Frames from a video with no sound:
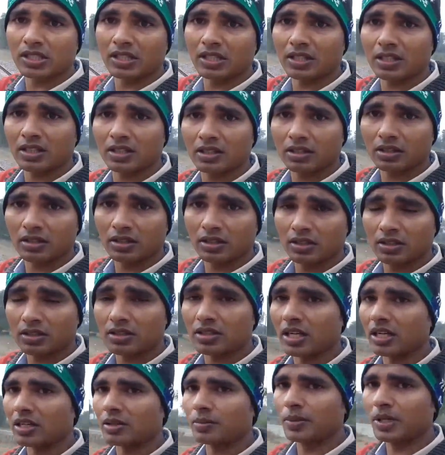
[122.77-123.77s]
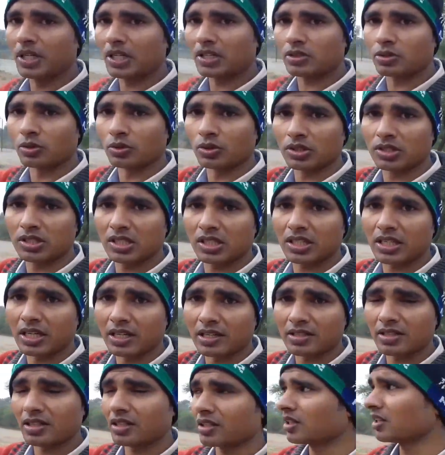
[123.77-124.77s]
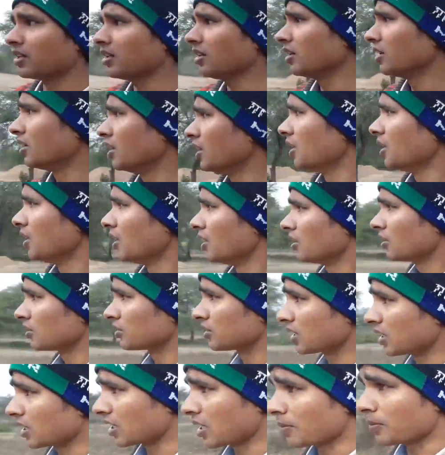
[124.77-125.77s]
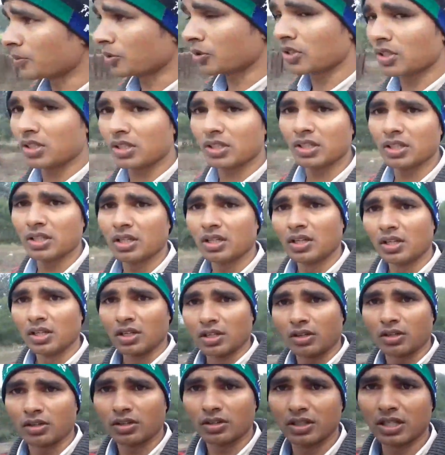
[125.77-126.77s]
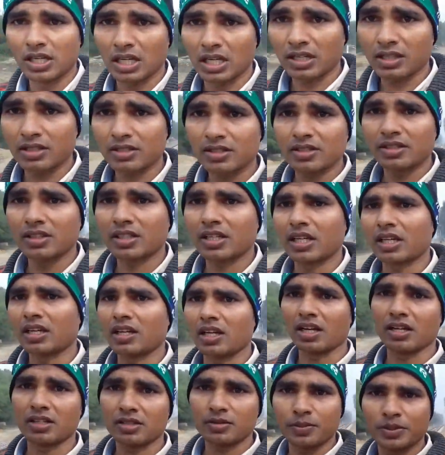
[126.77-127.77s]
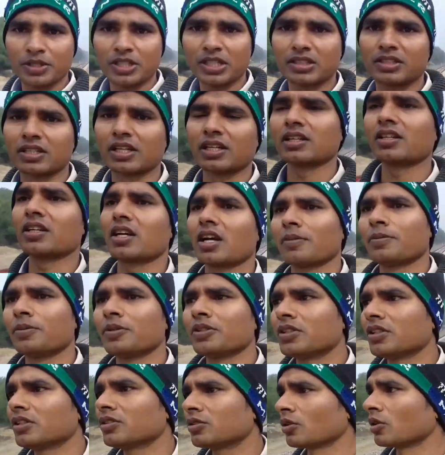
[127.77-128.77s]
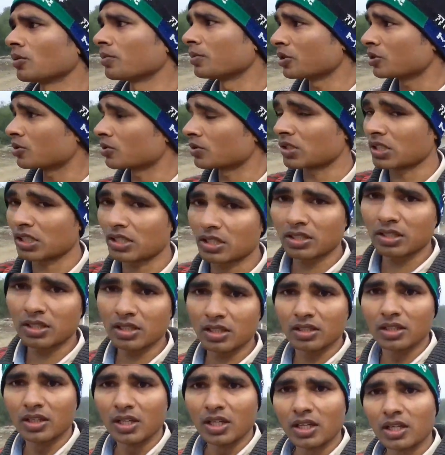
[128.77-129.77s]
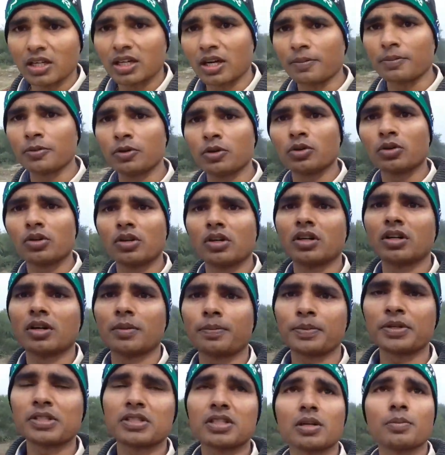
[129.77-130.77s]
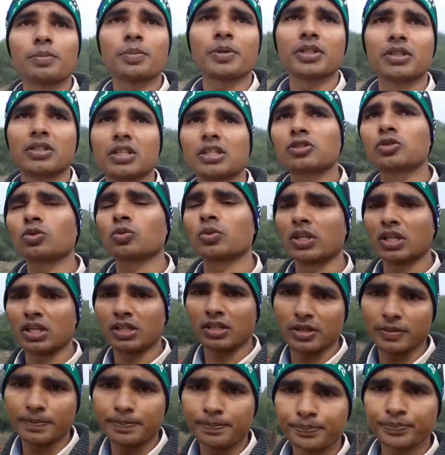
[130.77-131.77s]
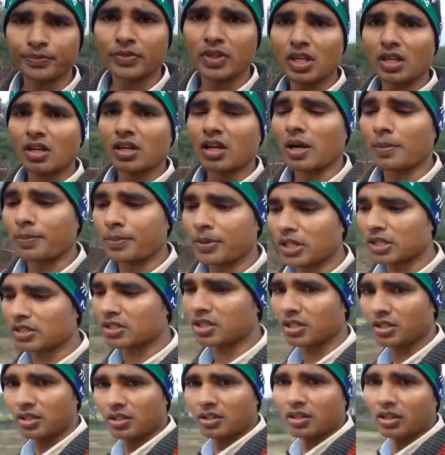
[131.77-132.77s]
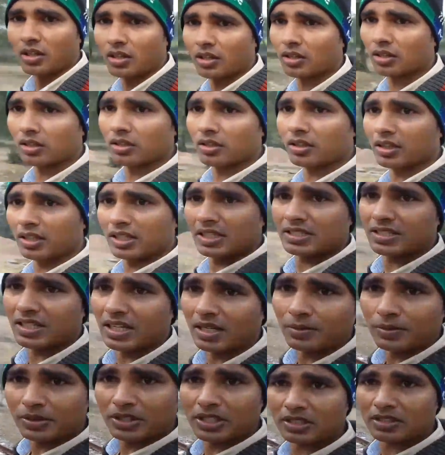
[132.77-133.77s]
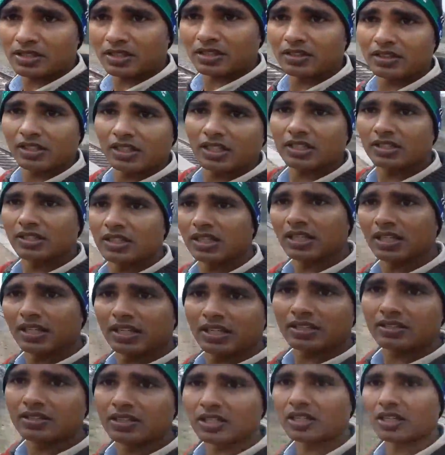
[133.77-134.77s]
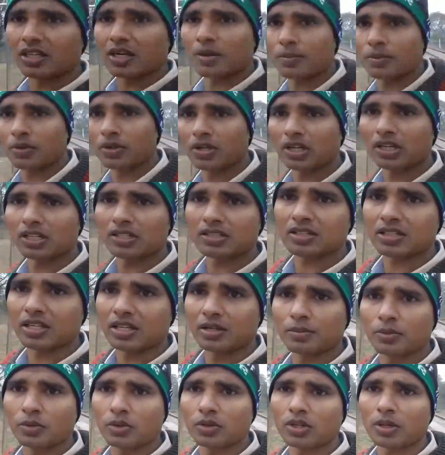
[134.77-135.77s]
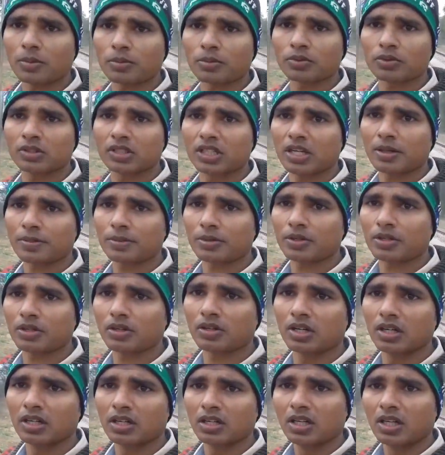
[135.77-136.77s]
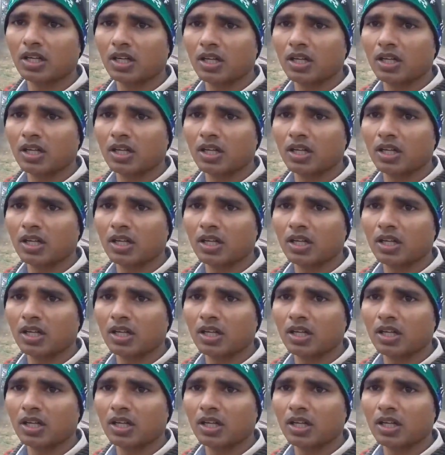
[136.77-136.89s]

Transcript: सा एक इस साइड में एक छोटी सी क्रॉसिंग है जरेखापुर की ही और यहाँ का सीन दिखाएंगे आज भैया ठंड काफ़ी थी तो हमने सोचा कि काफ़ी लोग अपने चैनल पर दे चुके हैं अपडेट और इस साइड में देख सकते हैं ये है झरेखापुर का साइन बोर्ड आप लोगों को दिखाई पड़ रहा होगा